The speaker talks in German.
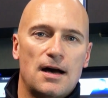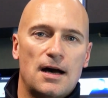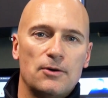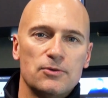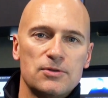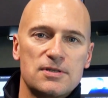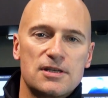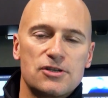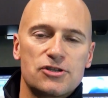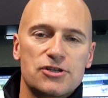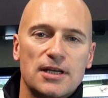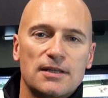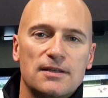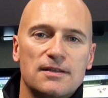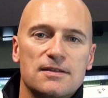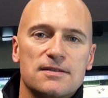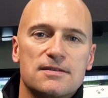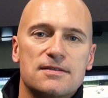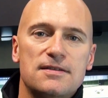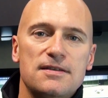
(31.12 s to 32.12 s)

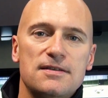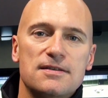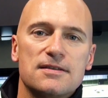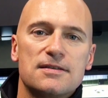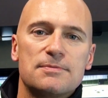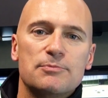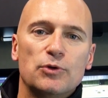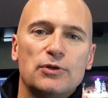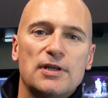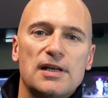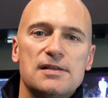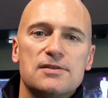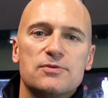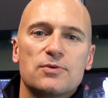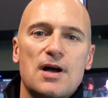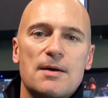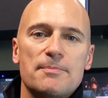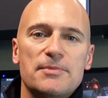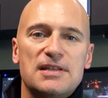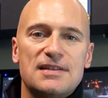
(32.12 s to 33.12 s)
Ausgestattet ist dieses Modell
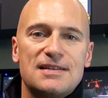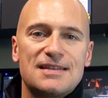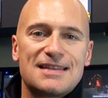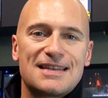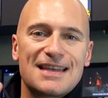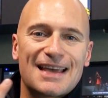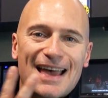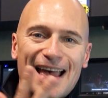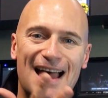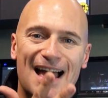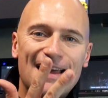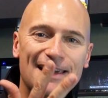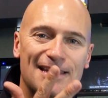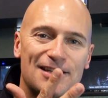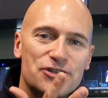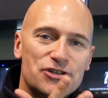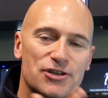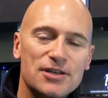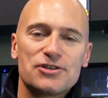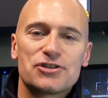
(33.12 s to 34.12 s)
sogar mit drei
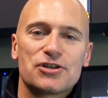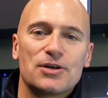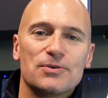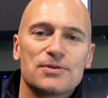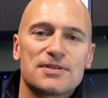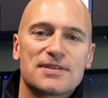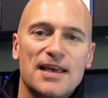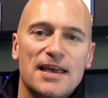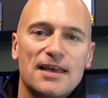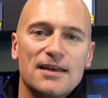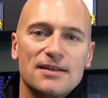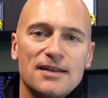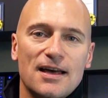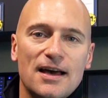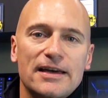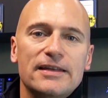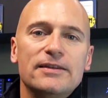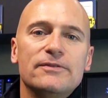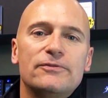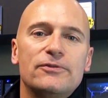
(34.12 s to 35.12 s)
Chinch-Ausgängen,
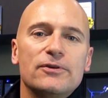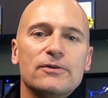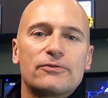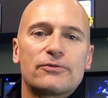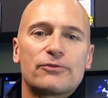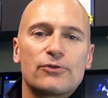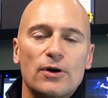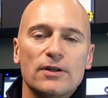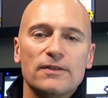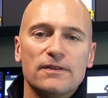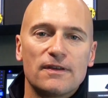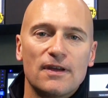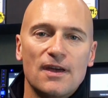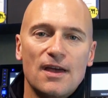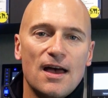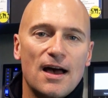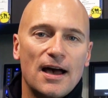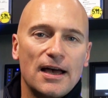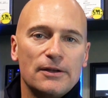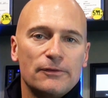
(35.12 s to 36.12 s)
einen für Front,
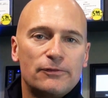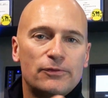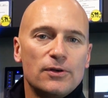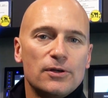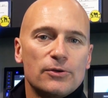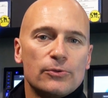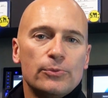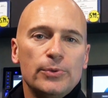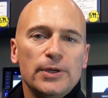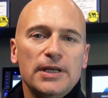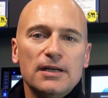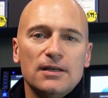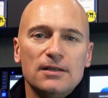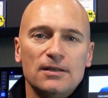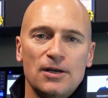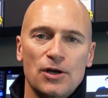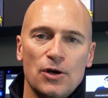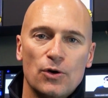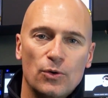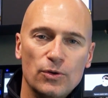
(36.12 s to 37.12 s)
einen für
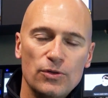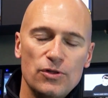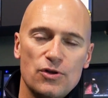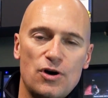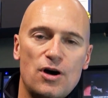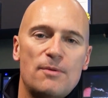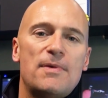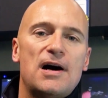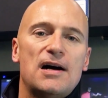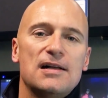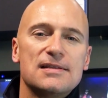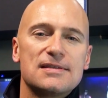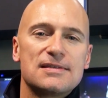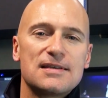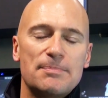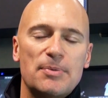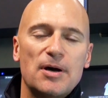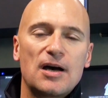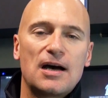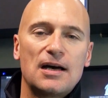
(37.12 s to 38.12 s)
Rear und nochmal einen
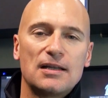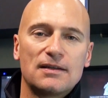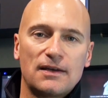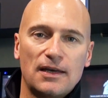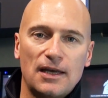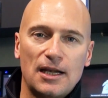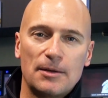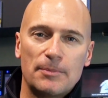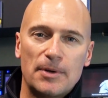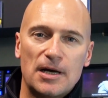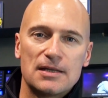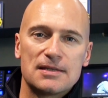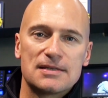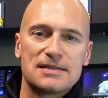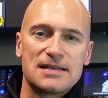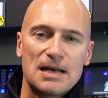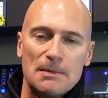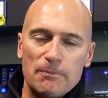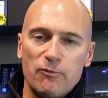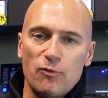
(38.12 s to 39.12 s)
separat regelbaren
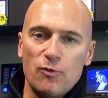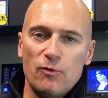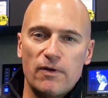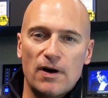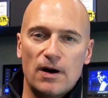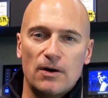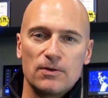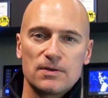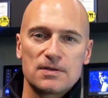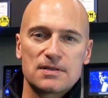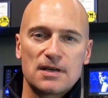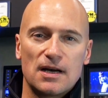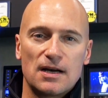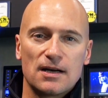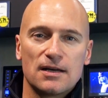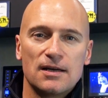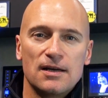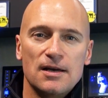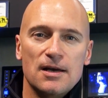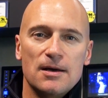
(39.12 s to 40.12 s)

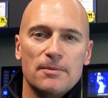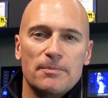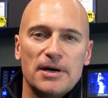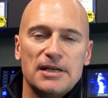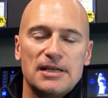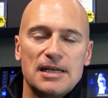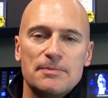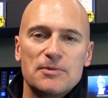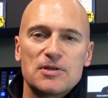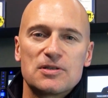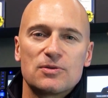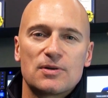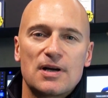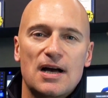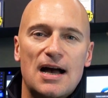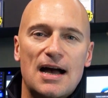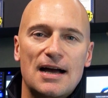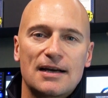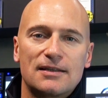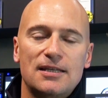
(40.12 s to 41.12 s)
Subwoofer-Ausgang, bei dem man
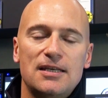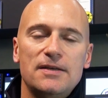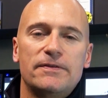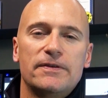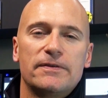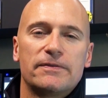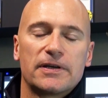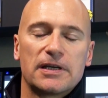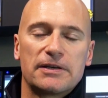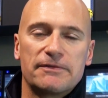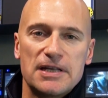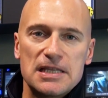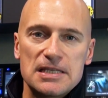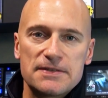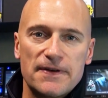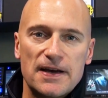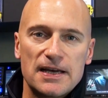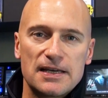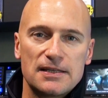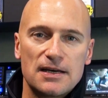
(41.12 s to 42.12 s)
sogar aktive
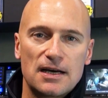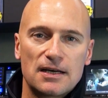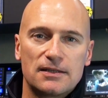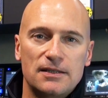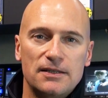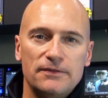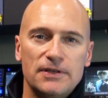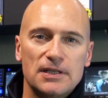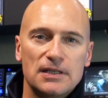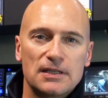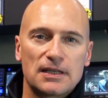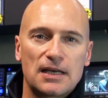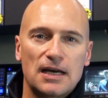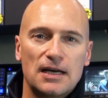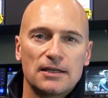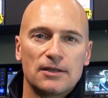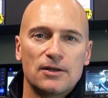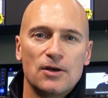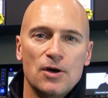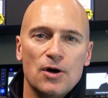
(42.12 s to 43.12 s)
Frequenzweichen aktivieren
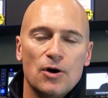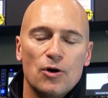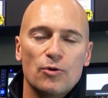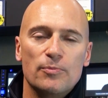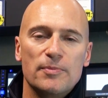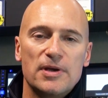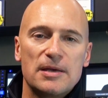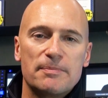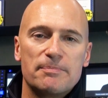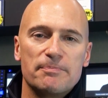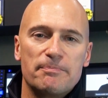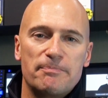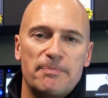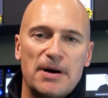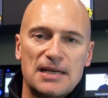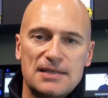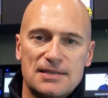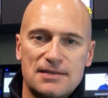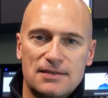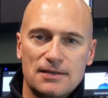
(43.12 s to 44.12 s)
kann, um eben
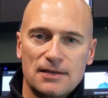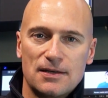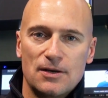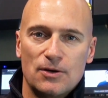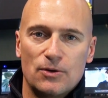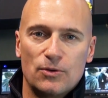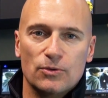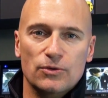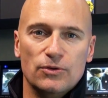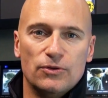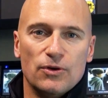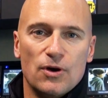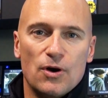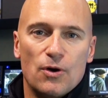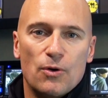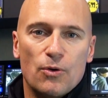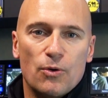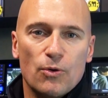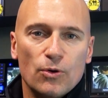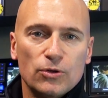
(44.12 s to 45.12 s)
Bass und
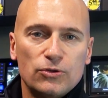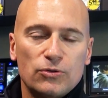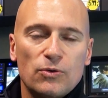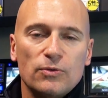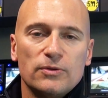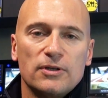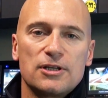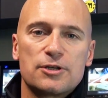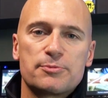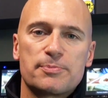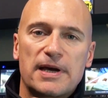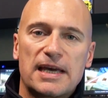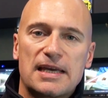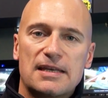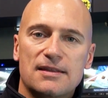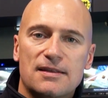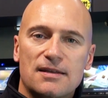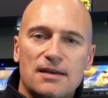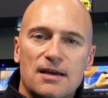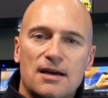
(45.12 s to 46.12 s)
Hochton
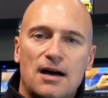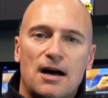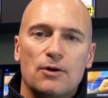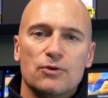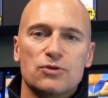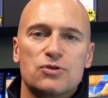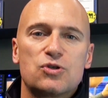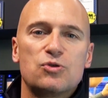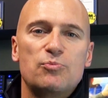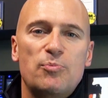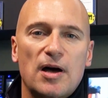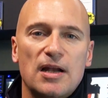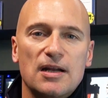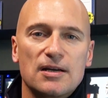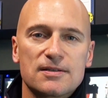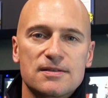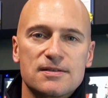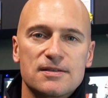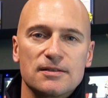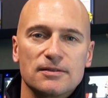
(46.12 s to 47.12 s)
entsprechend
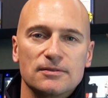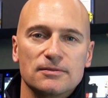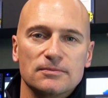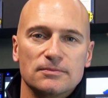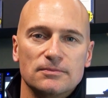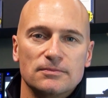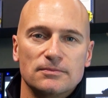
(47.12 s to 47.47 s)
auszubalancieren.